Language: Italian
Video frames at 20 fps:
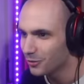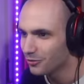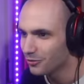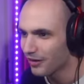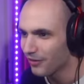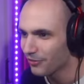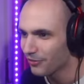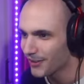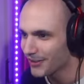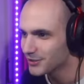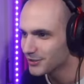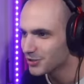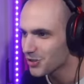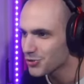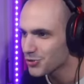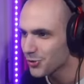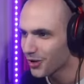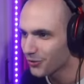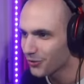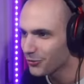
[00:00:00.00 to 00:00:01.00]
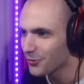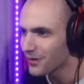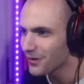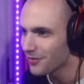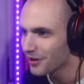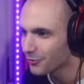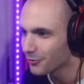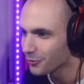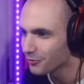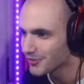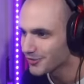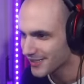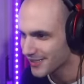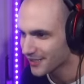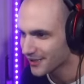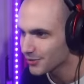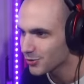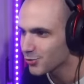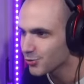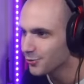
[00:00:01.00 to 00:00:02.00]
o vantaggi ai giocatori vengono
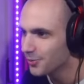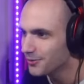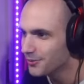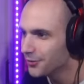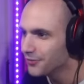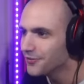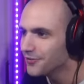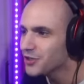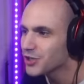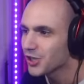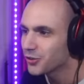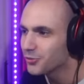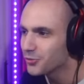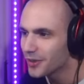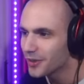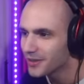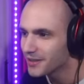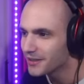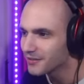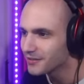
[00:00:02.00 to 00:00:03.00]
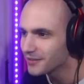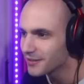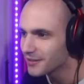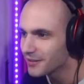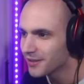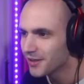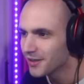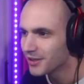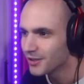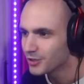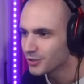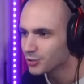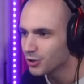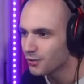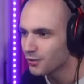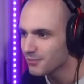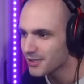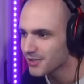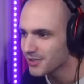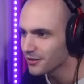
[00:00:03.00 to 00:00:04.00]
fissati subito, invece ancora niente.
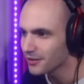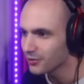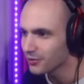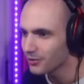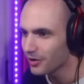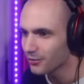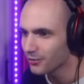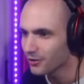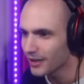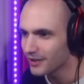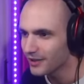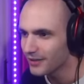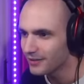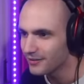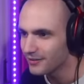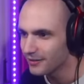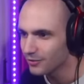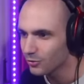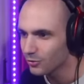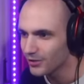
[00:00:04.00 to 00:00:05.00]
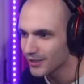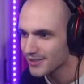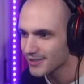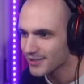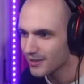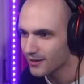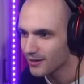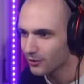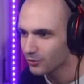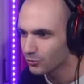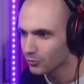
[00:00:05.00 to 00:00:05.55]
Cioè, mi sa che non hanno neanche detto di essere una